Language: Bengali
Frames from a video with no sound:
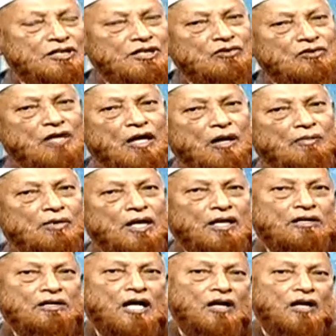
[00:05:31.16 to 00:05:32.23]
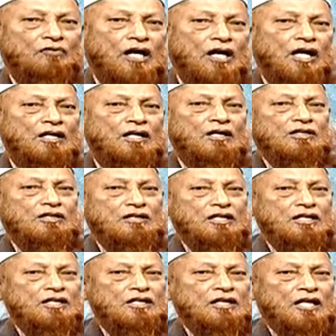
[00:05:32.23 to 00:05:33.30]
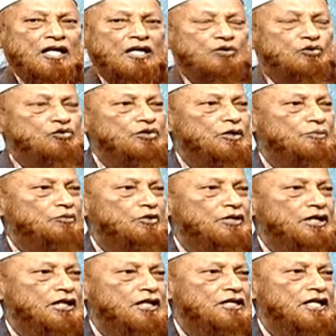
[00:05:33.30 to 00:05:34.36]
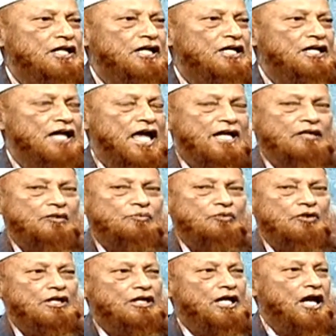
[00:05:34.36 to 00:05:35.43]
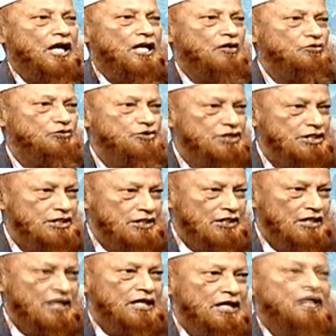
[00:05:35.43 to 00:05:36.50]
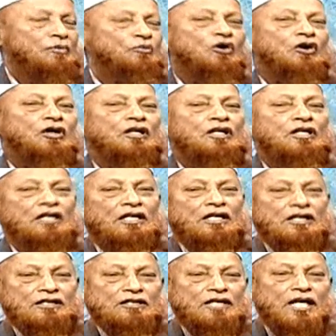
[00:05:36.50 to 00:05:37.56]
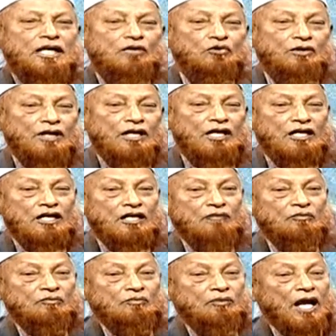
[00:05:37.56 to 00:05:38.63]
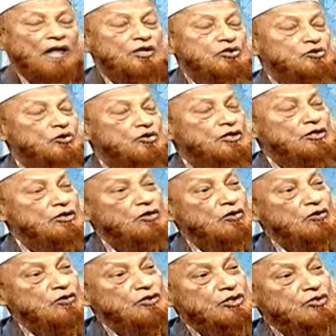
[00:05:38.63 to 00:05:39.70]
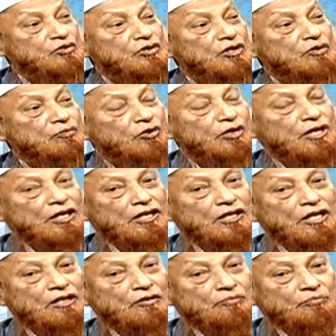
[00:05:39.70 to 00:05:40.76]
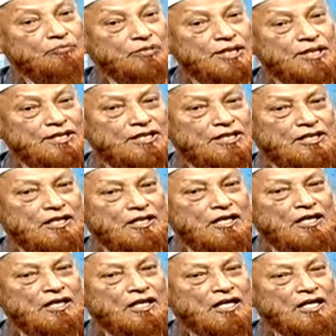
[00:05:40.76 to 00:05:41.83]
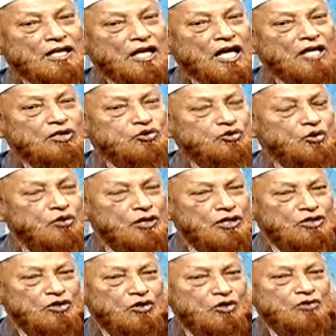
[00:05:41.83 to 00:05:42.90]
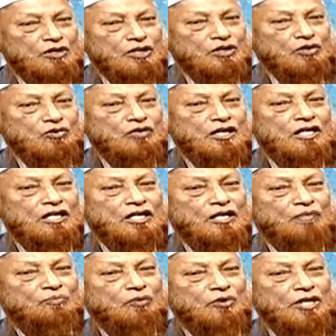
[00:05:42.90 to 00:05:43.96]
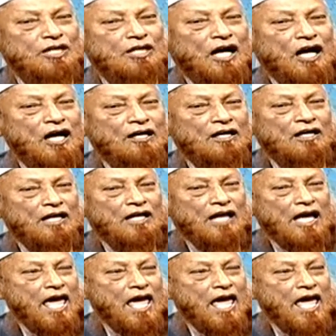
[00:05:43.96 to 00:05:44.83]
না হয় সেই জন্য আমার ধারণা যে এই দুইটা পরীক্ষার জায়গায় একটা পরীক্ষা আনা উচিত এবং যেহেতু এখানে প্রায় চল্লিশ লক্ষ স্টুডেন্ট পরীক্ষা দেয় পিএসসিতে এই চল্লিশ লক্ষ স্টুডেন্টের পরীক্ষা